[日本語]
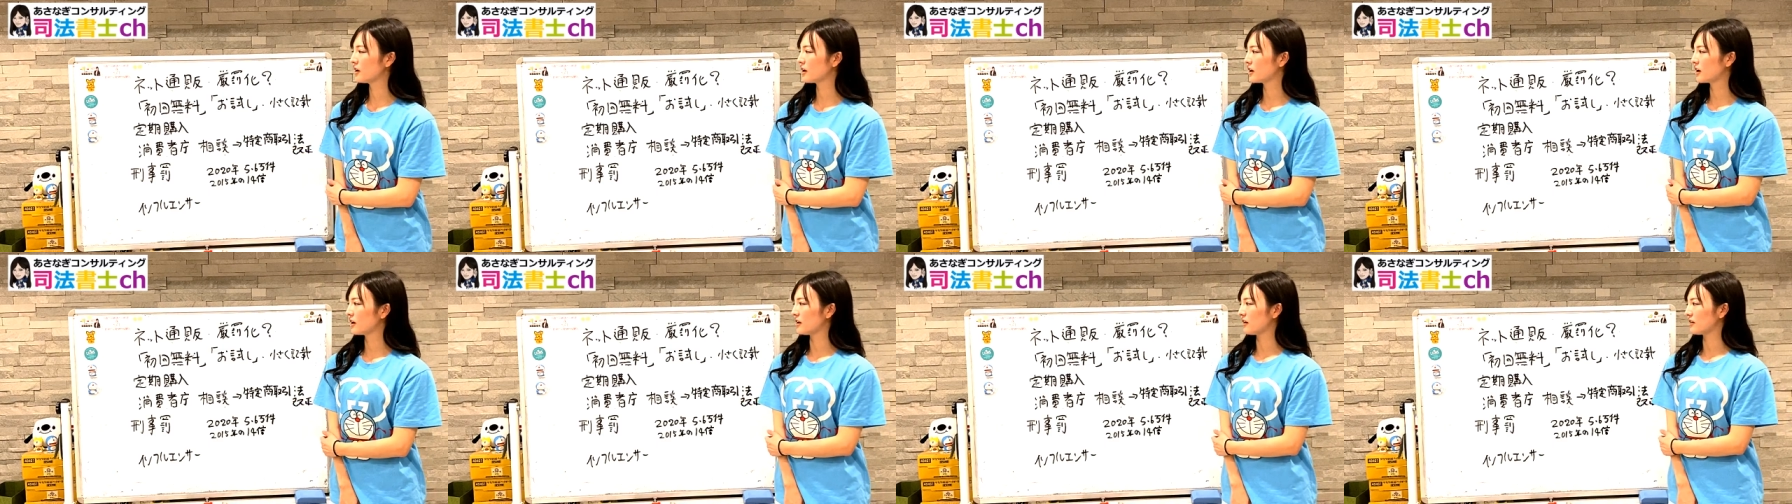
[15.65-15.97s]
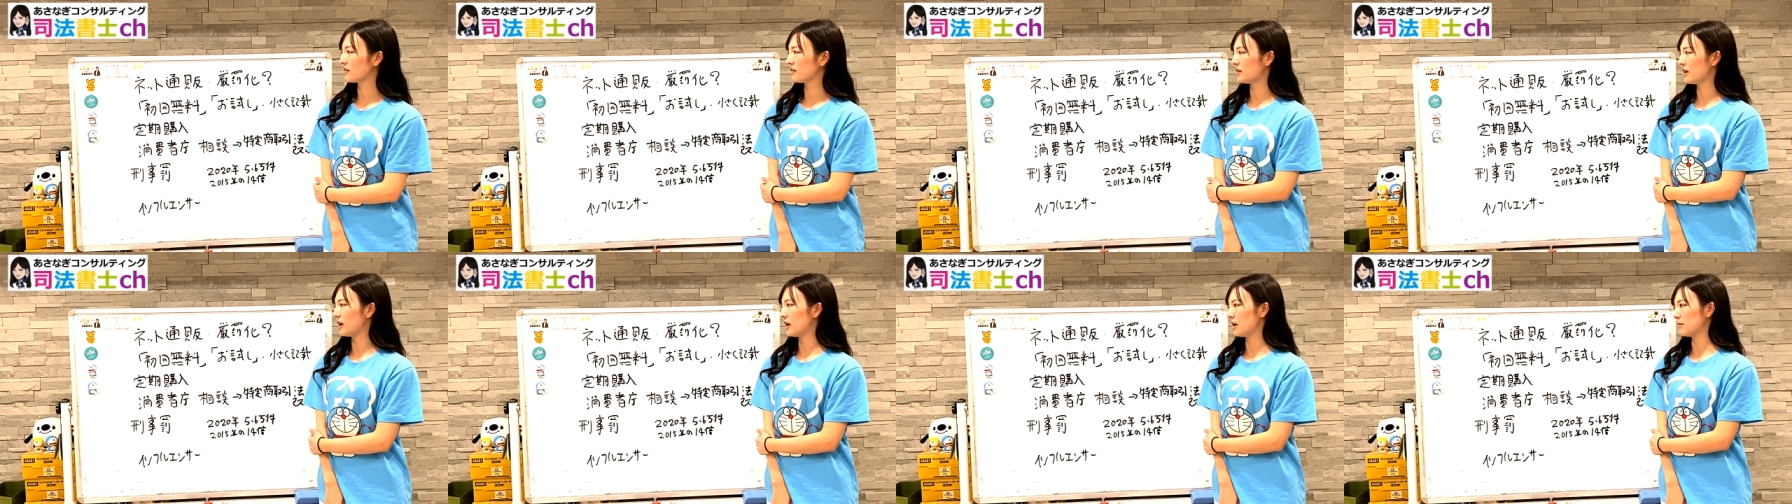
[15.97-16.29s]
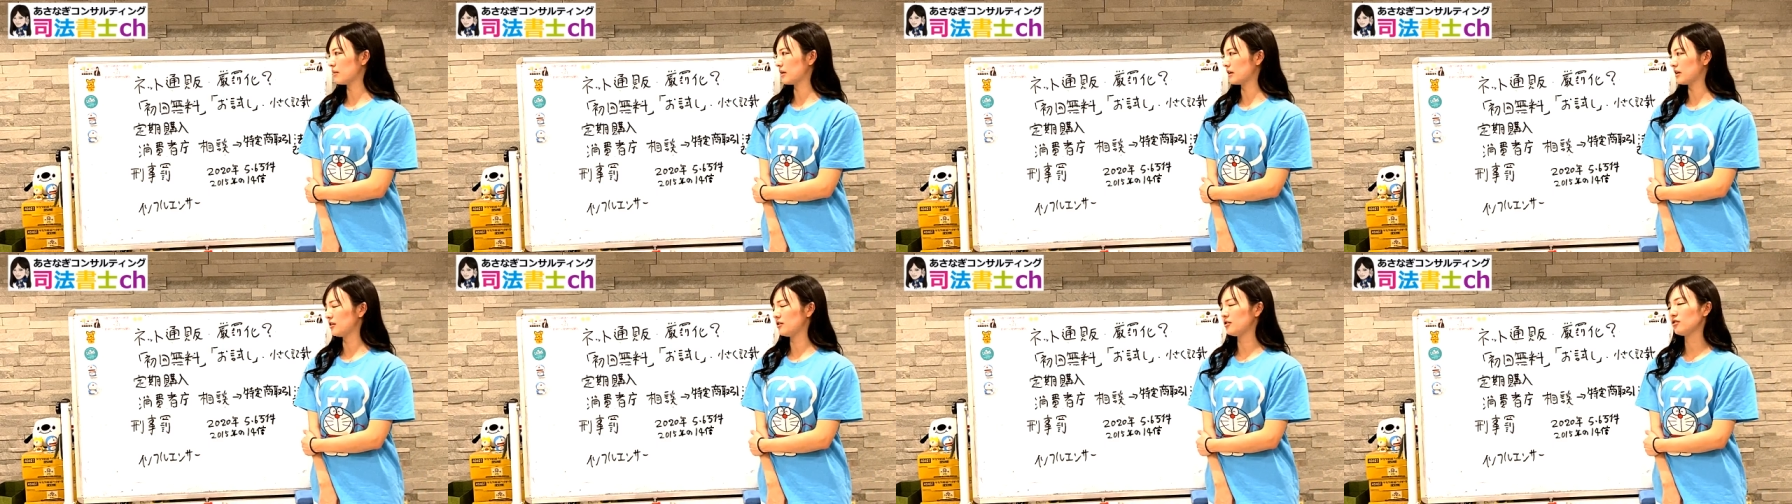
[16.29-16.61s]
がです
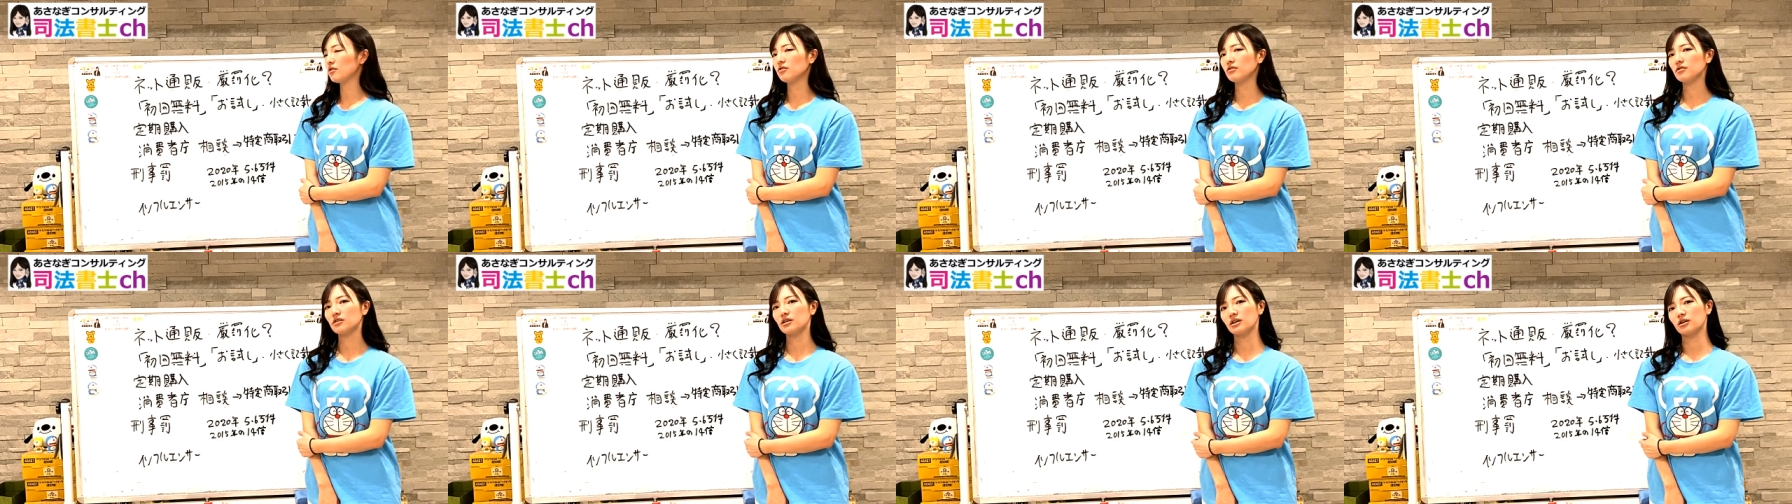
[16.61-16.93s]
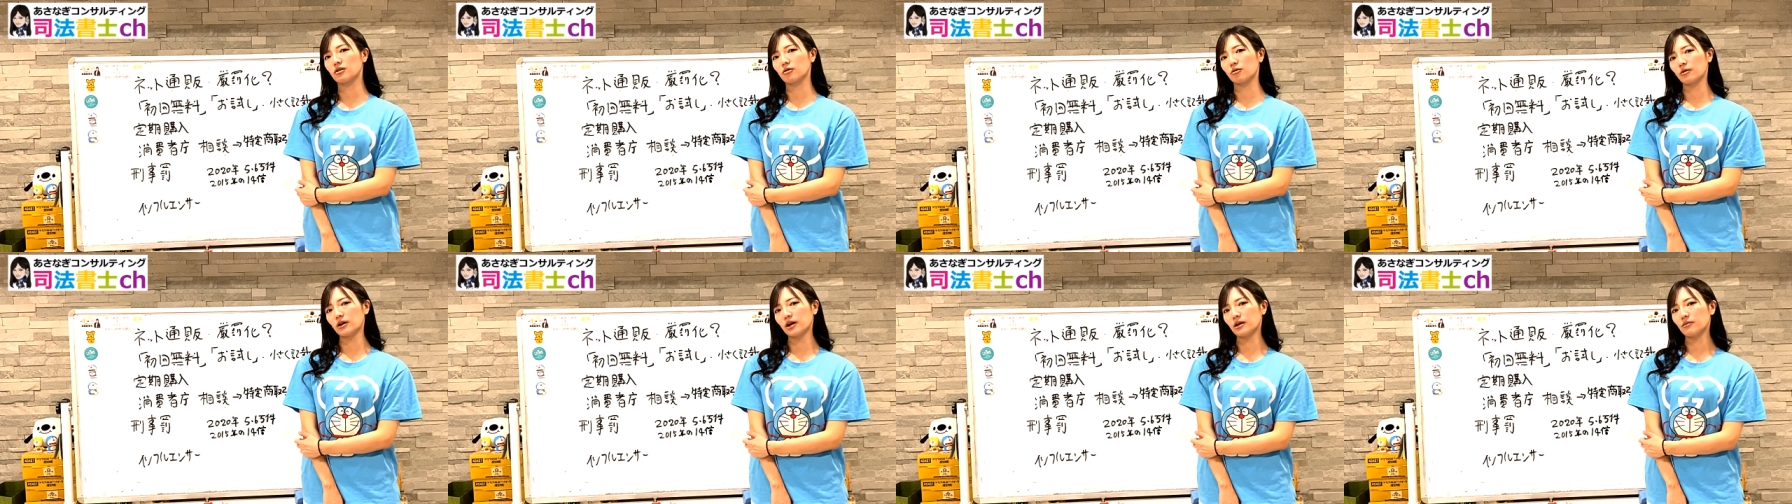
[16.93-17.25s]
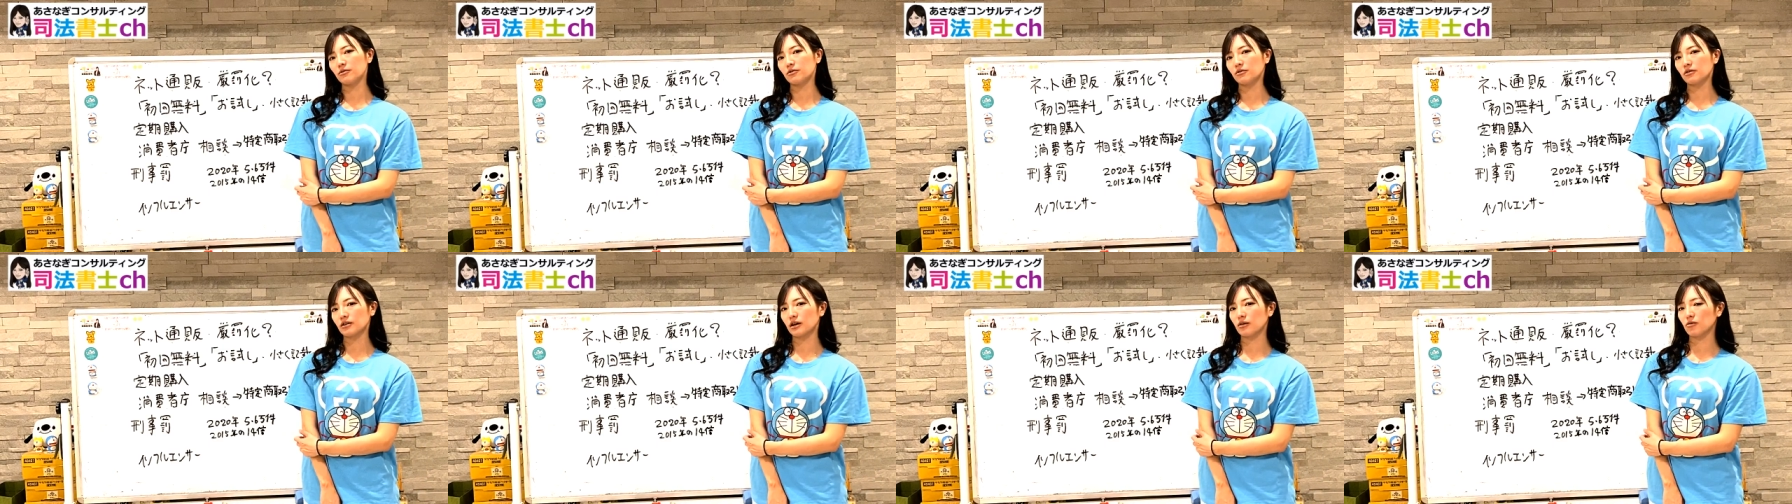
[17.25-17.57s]
ね、まあ、非常に
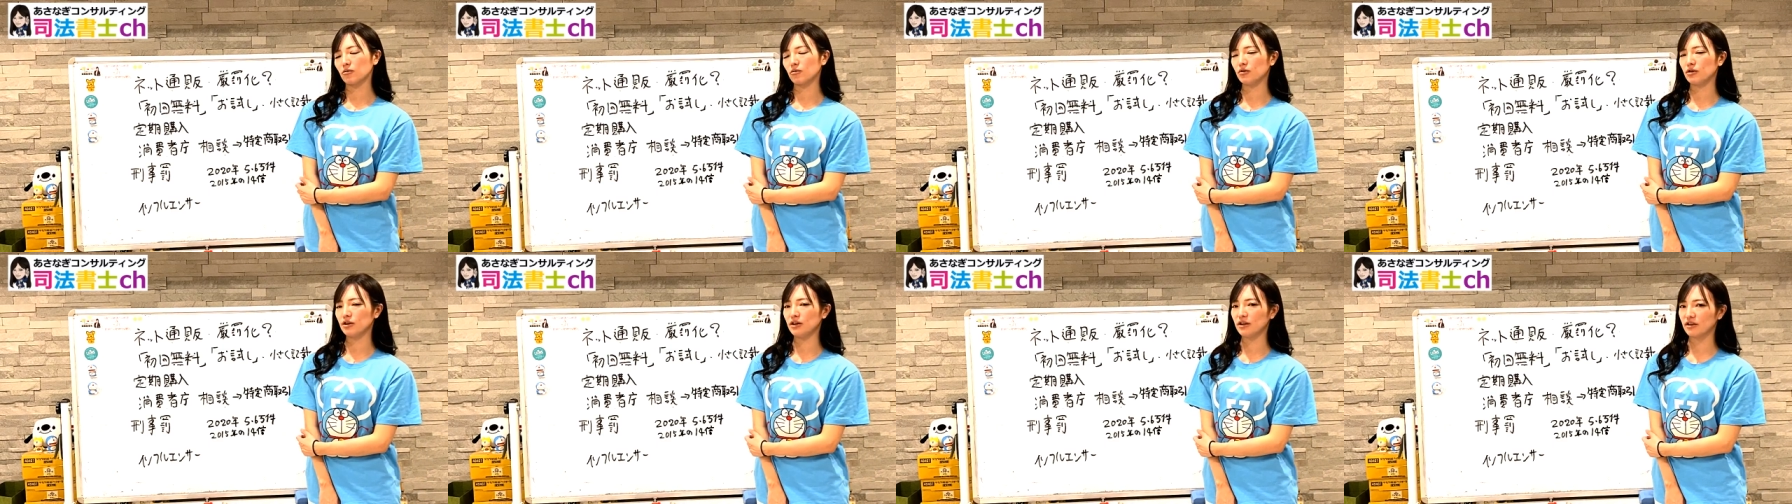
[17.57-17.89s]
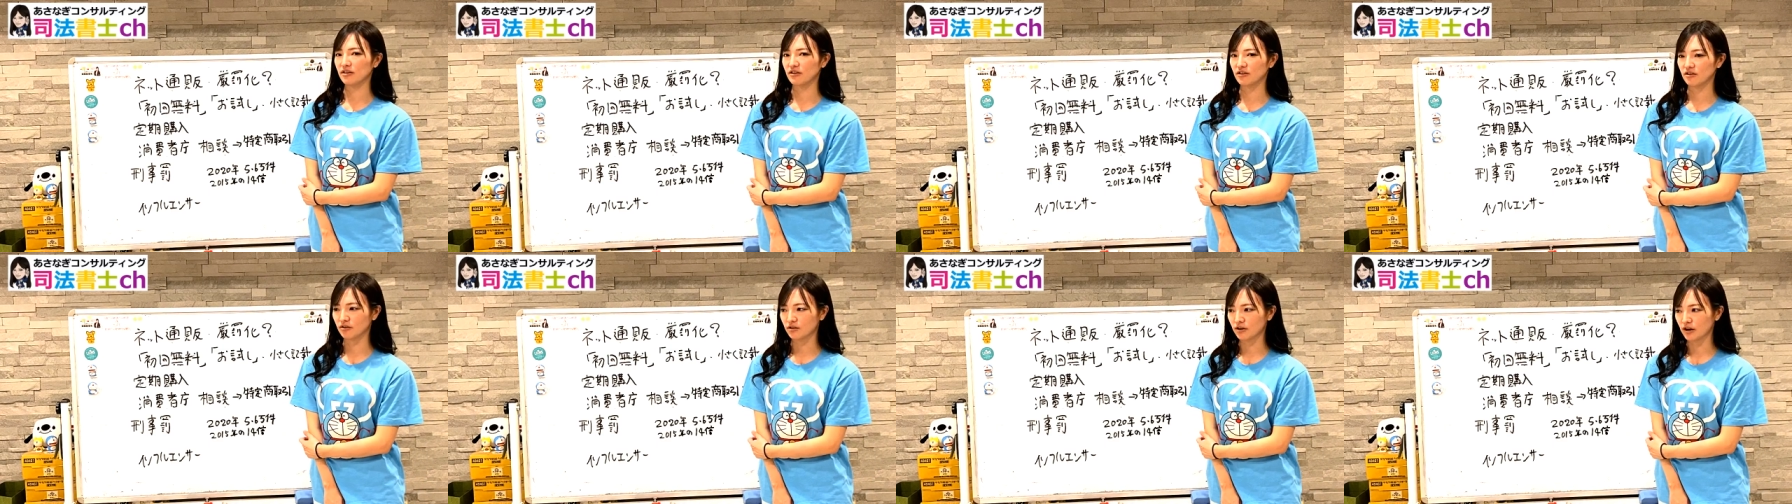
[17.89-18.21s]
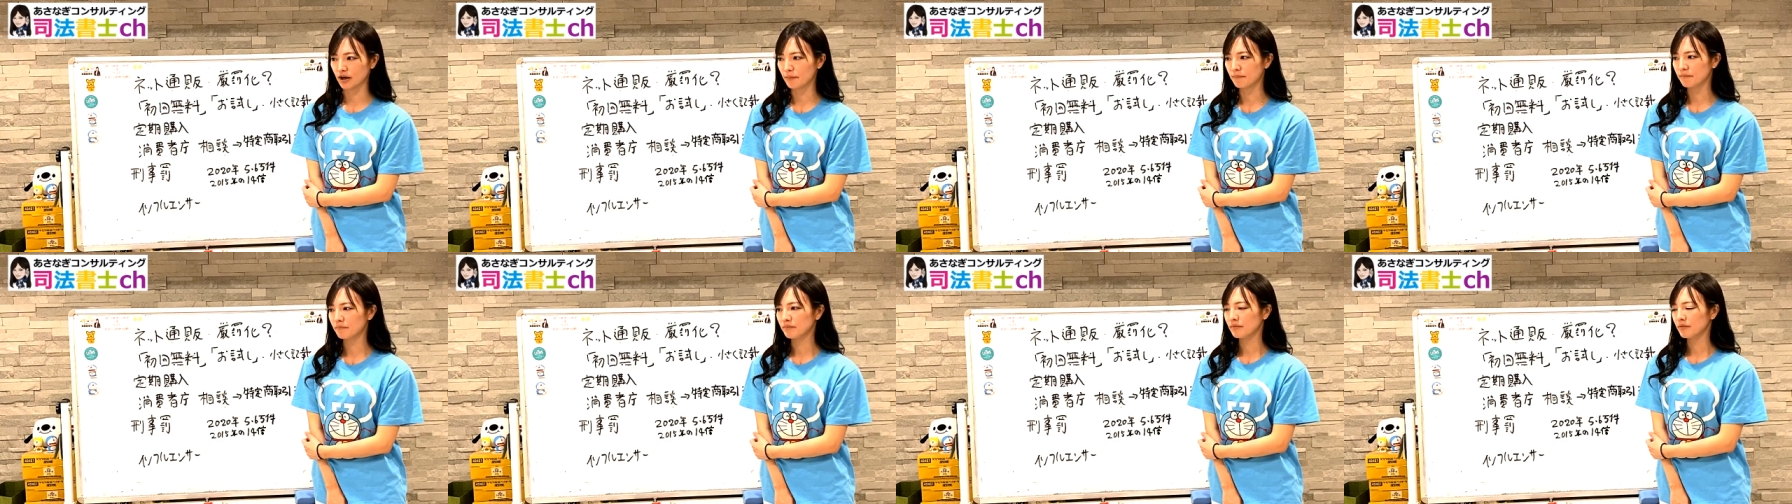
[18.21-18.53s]
トラブルが多いんですよ
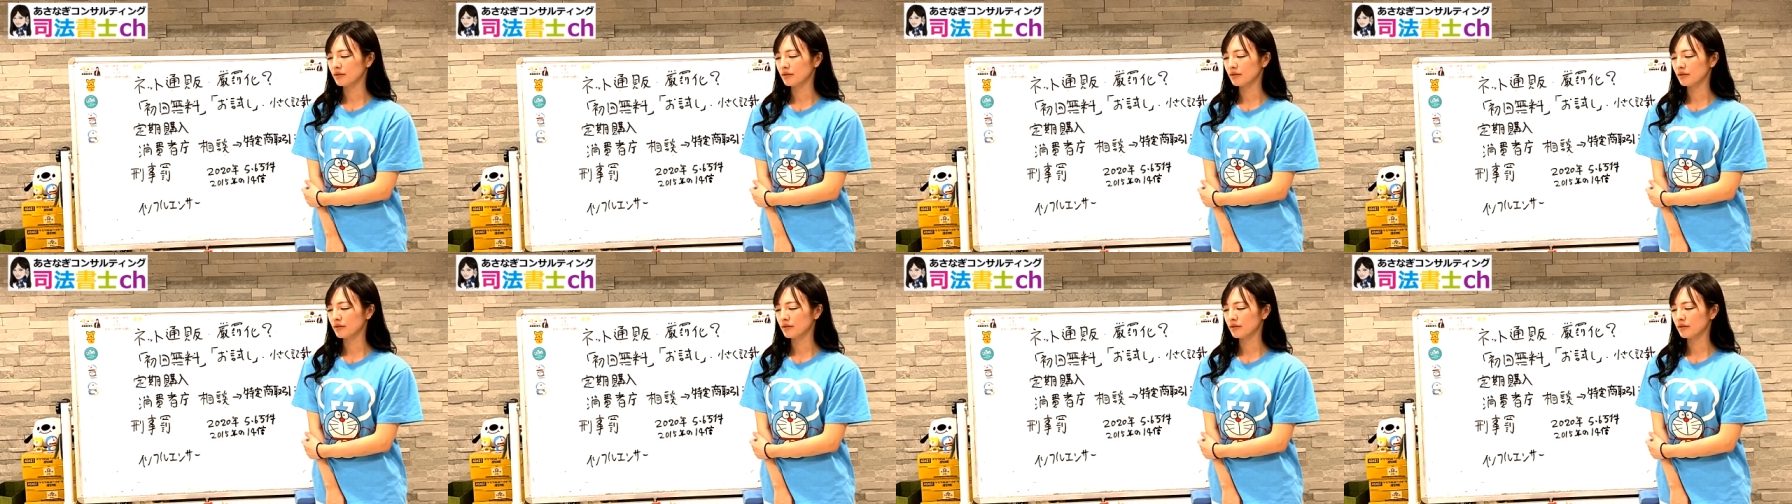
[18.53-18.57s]
ね、